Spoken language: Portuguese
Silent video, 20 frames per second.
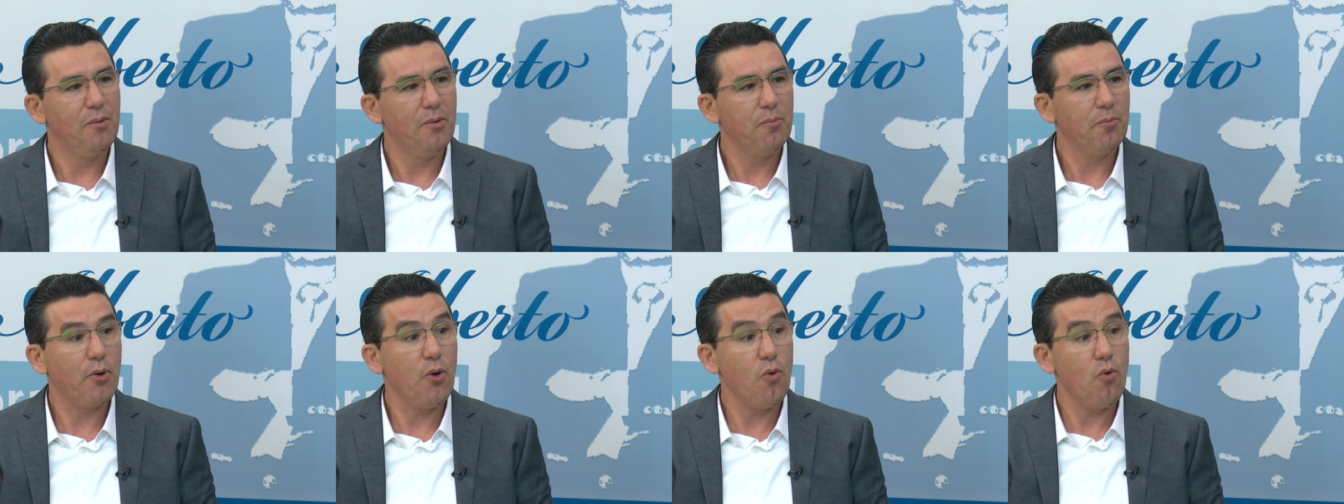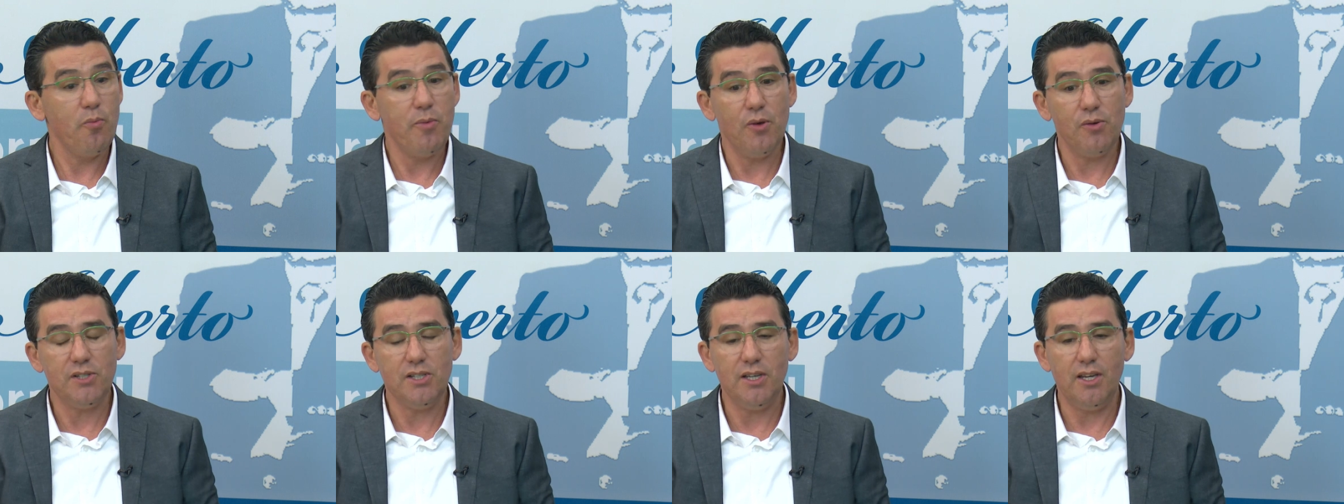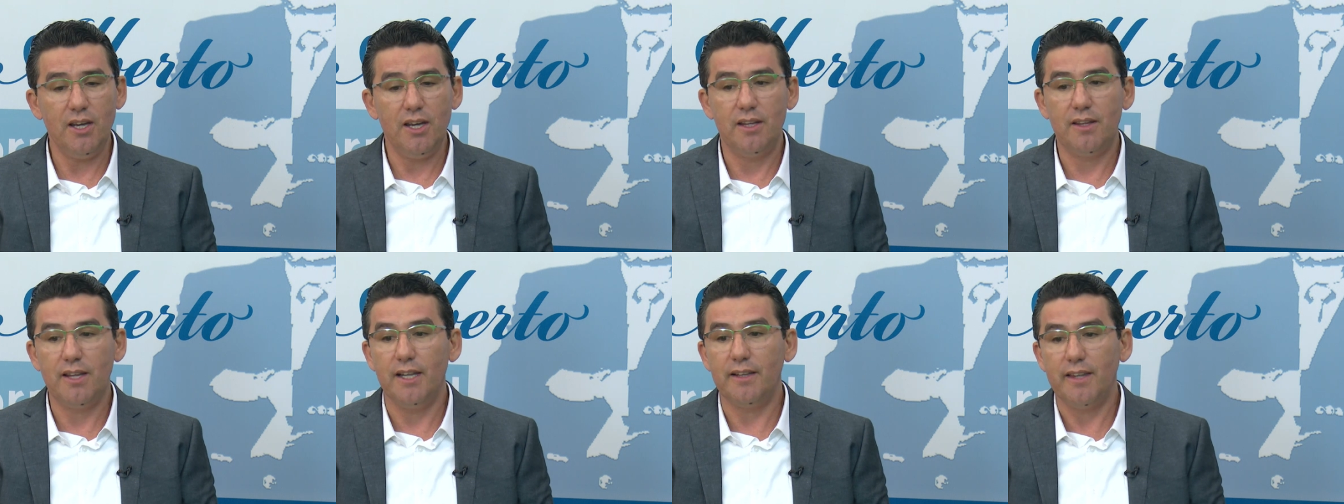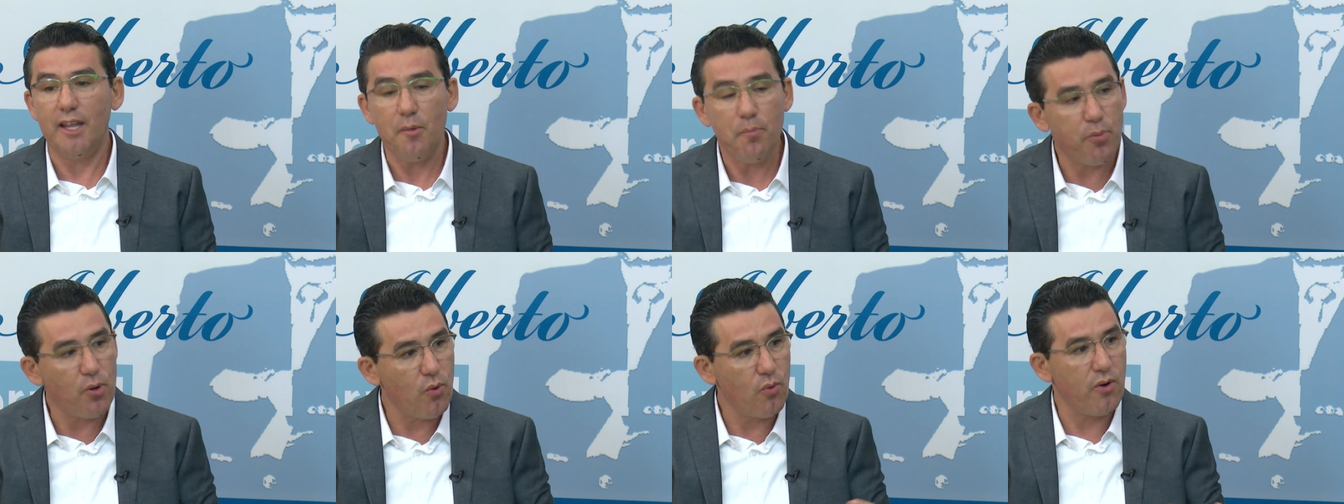Porque o comia é o seguinte, ele tem
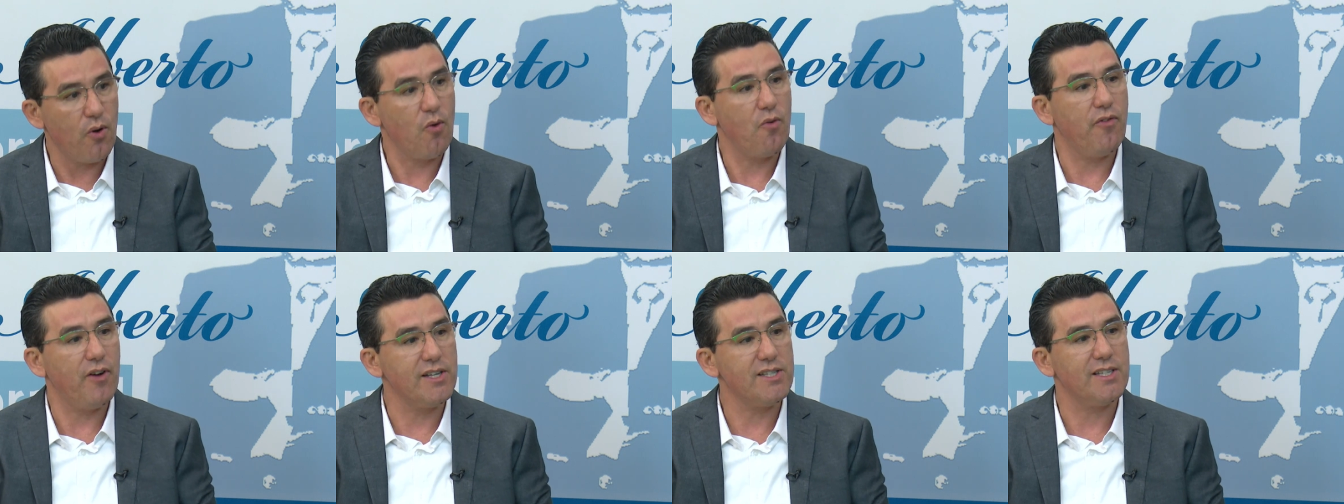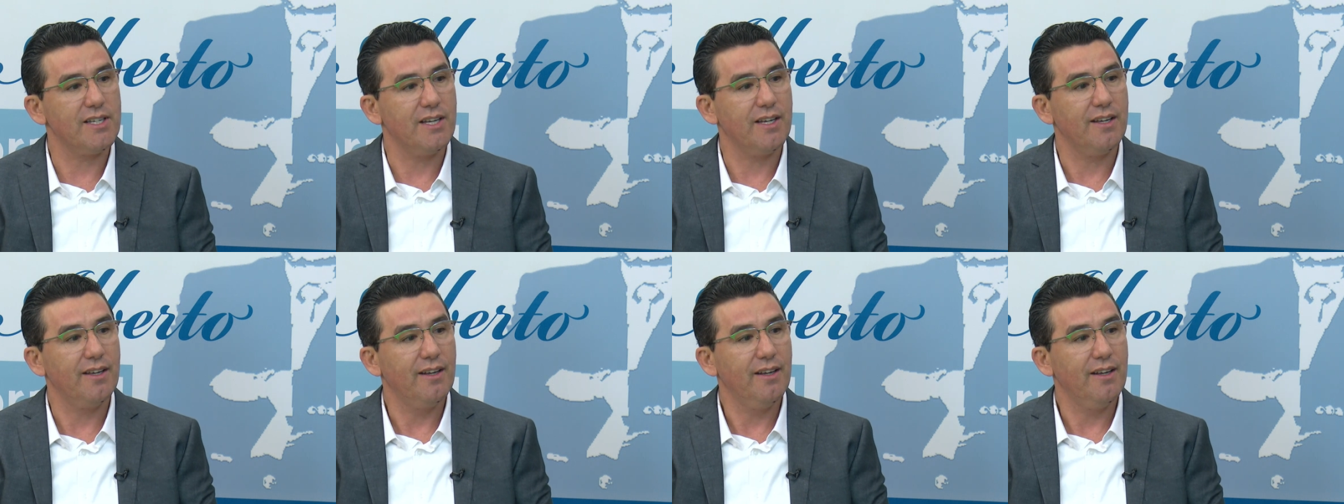que procurar o que fazer.